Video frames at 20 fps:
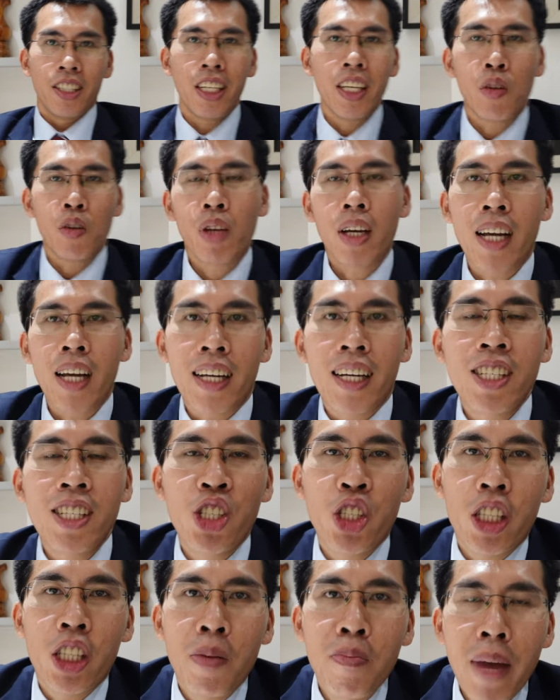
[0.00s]
Xin chào tất cả các
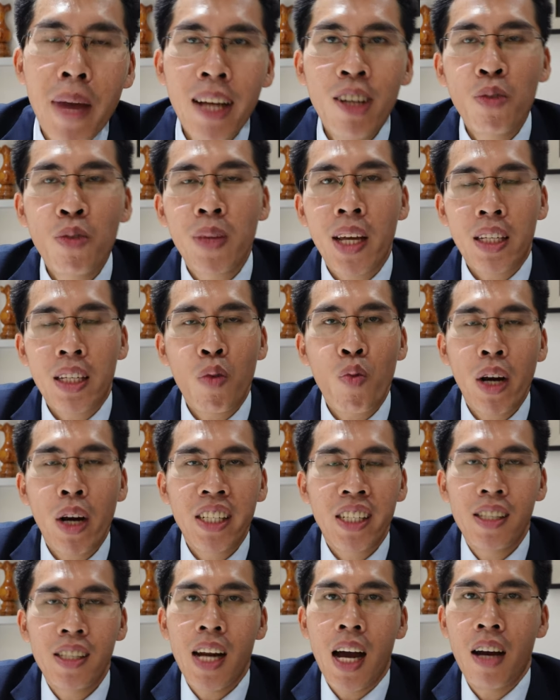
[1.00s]
anh chị thân mến, chúng ta đã
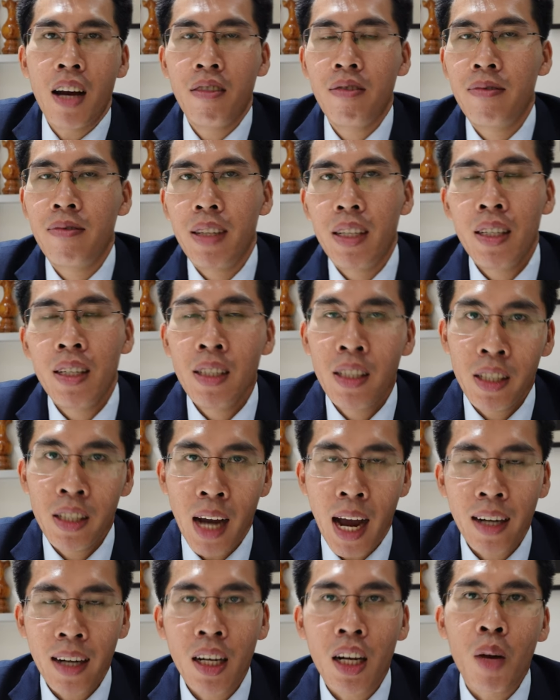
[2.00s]
quay trở lại với dự
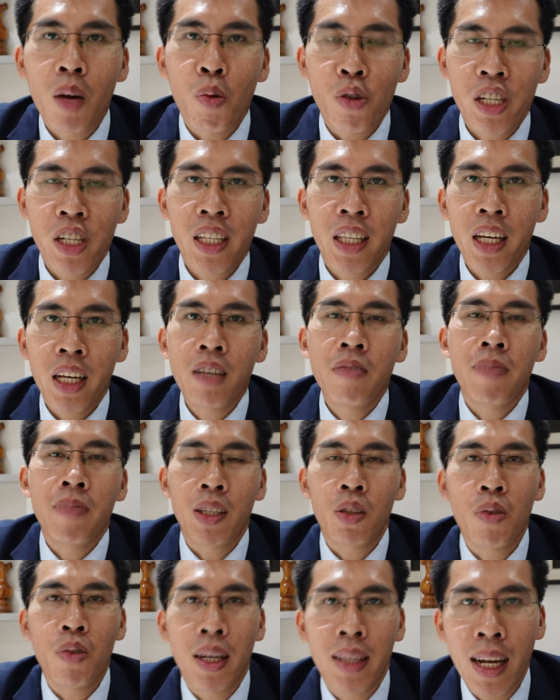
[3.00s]
án The Global City
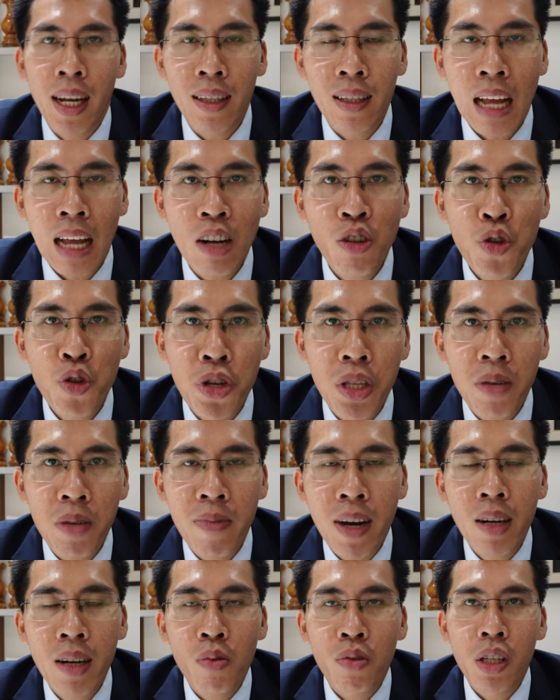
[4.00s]
và tôi là Thành Tấn, chuyên tư
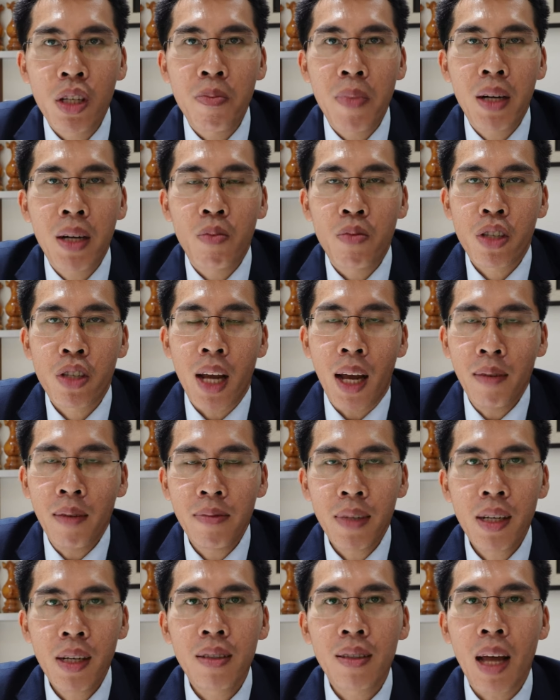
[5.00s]
vấn đầu tư bất động
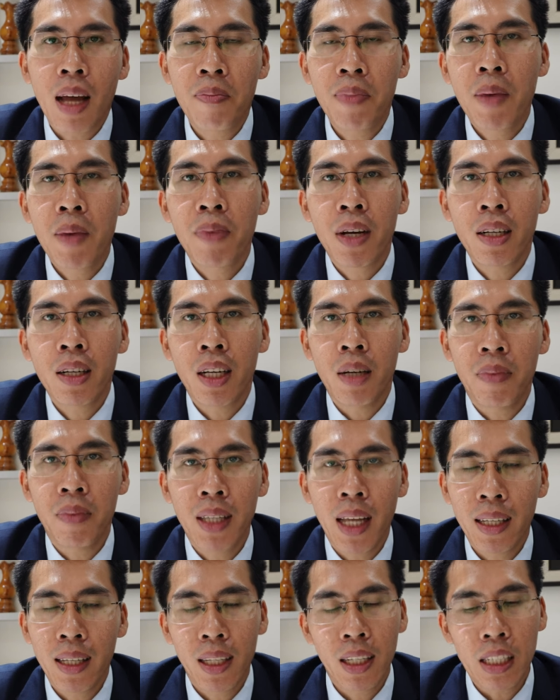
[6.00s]
sản với hơn tám năm kinh nghiệm
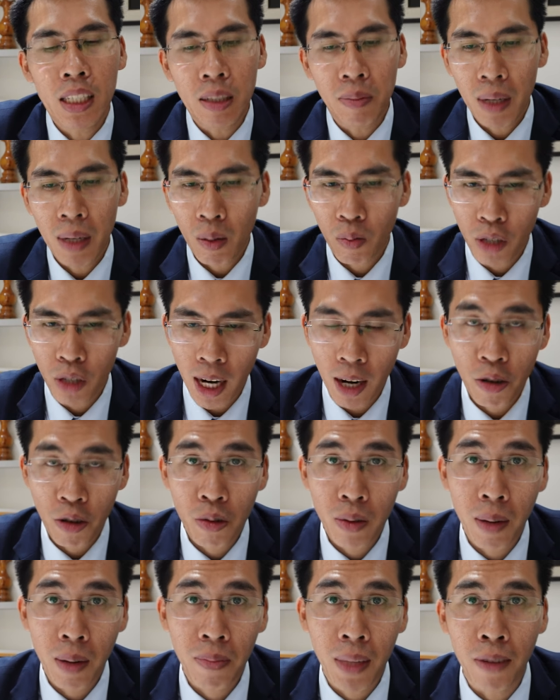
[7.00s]
ở tại thị trường bất động sản
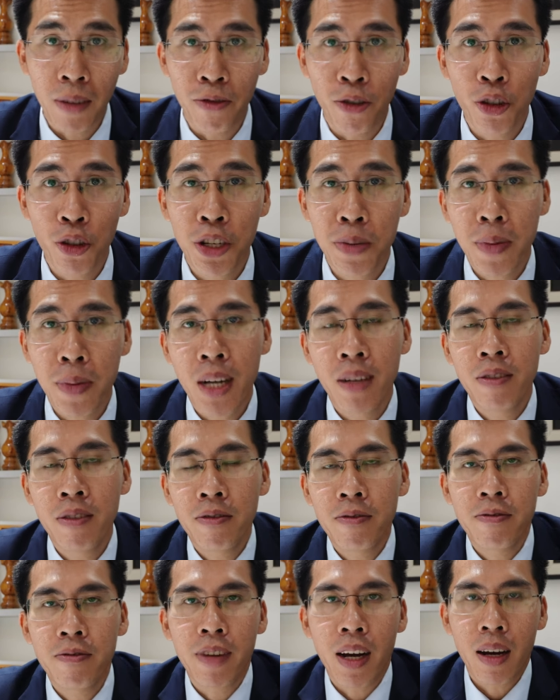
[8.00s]
khu Đông Thành phố Hồ Chí Minh.
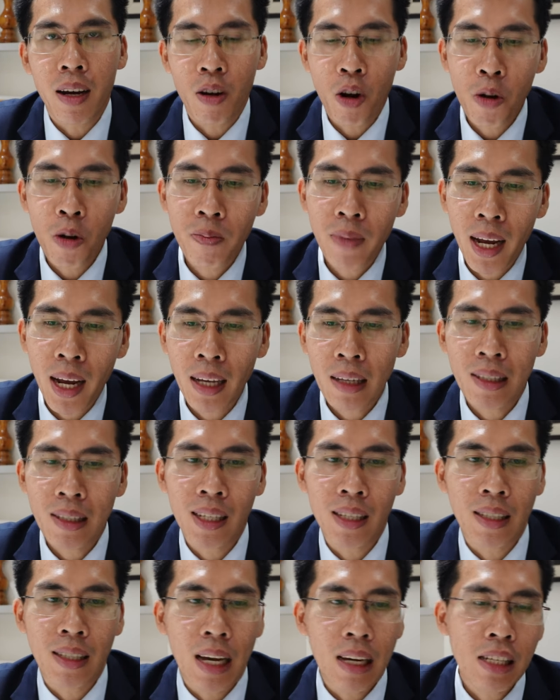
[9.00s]
Và hôm nay
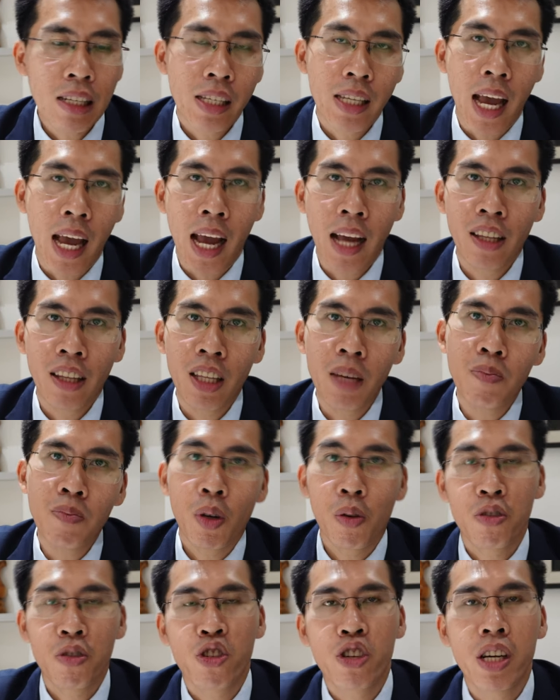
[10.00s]
thì Tấn sẽ tiếp
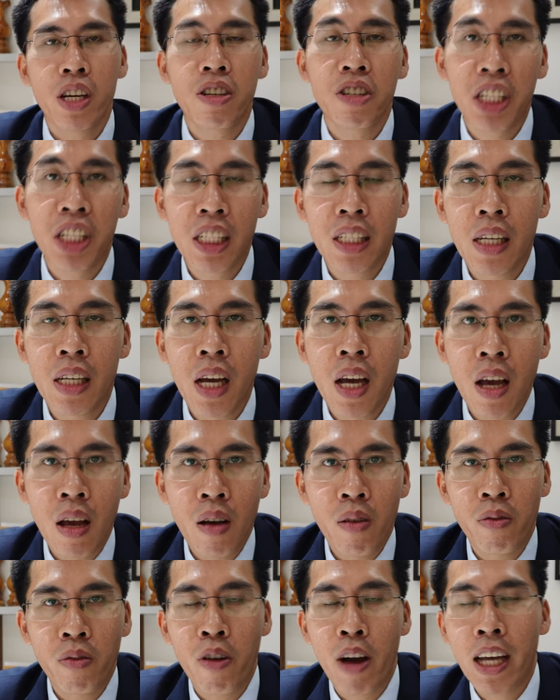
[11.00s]
tục series
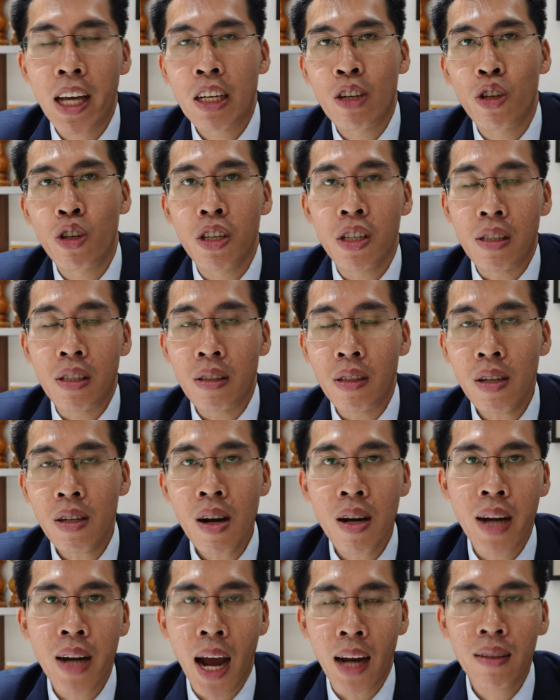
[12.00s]
quay những
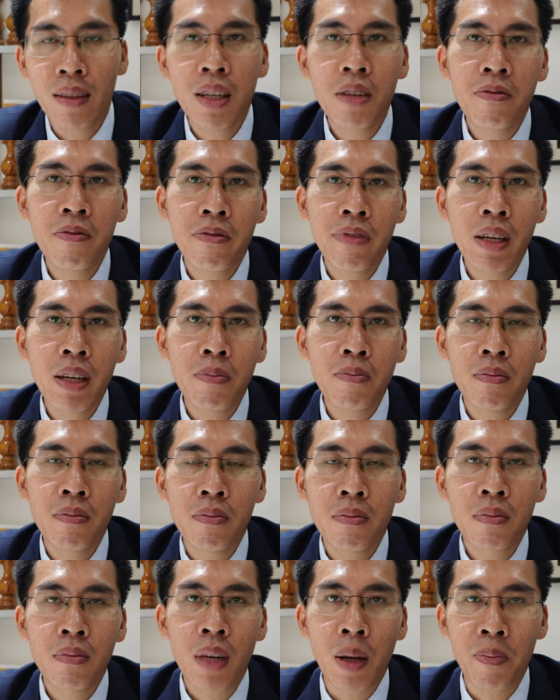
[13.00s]
hình ảnh thước phim
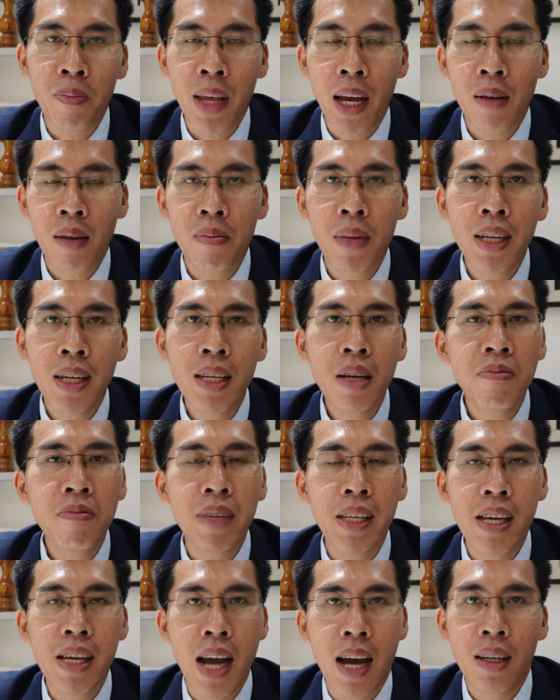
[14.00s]
cập nhật mới nhất
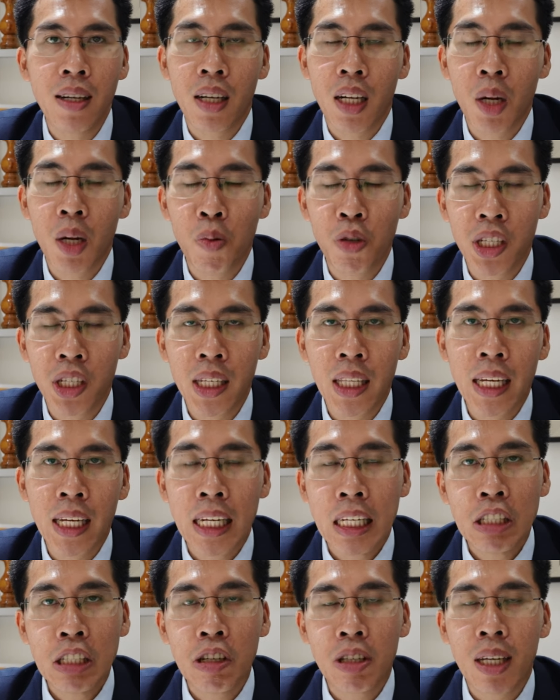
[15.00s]
về dự án The Global City
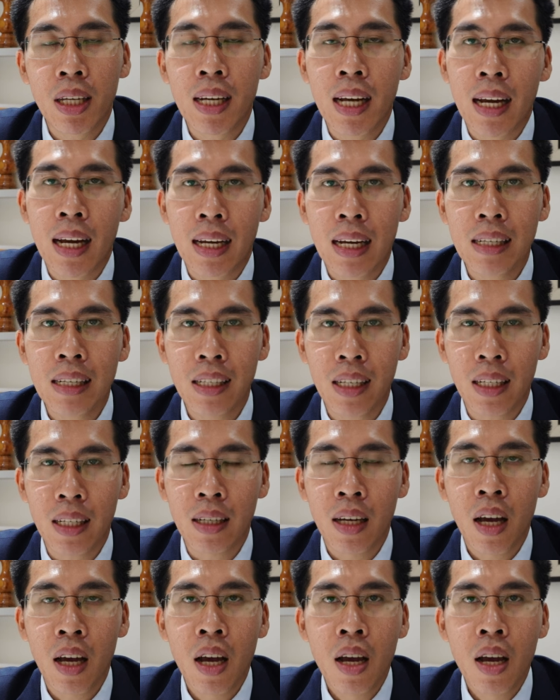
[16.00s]
đến cho tất cả các anh chị.